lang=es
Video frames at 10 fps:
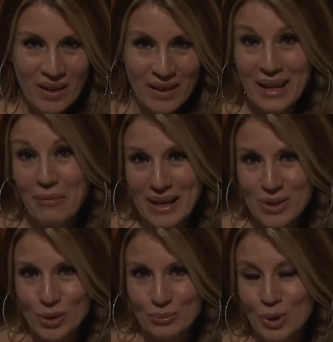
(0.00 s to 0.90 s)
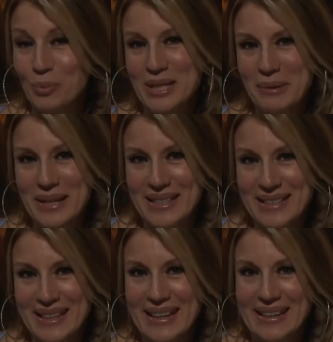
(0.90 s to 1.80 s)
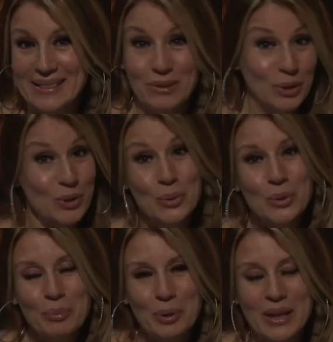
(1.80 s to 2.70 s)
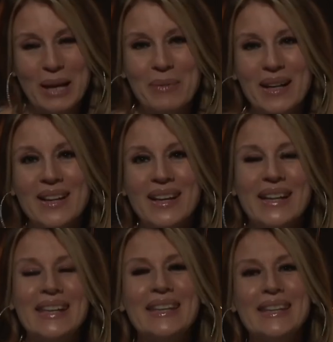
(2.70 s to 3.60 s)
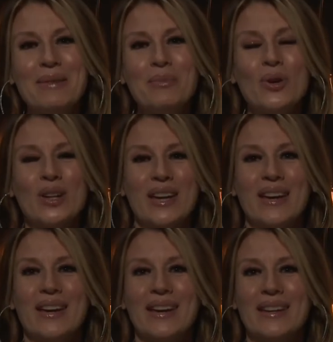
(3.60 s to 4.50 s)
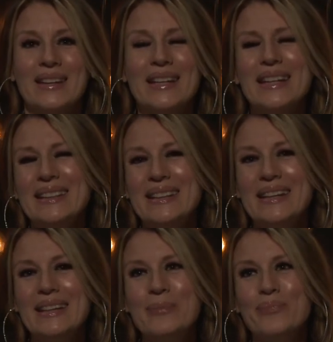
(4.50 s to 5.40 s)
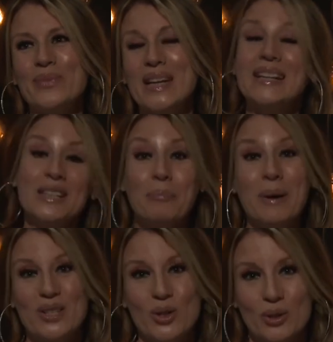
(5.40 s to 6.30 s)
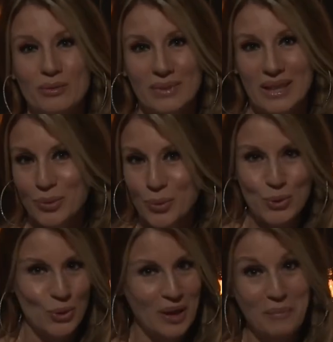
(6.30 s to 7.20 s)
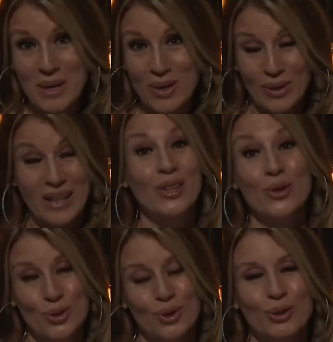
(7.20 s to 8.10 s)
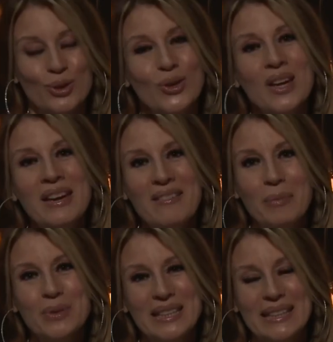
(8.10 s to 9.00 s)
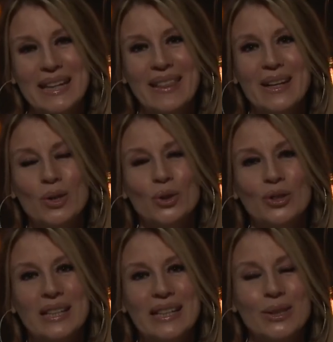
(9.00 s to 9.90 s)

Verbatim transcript: El Vaso, como sabés, es nuestro segundo programa y dijimos que eh, en, este, en este espacio que es tuyo, que es mío, que es de nosotros, vamos a tratar de encontrar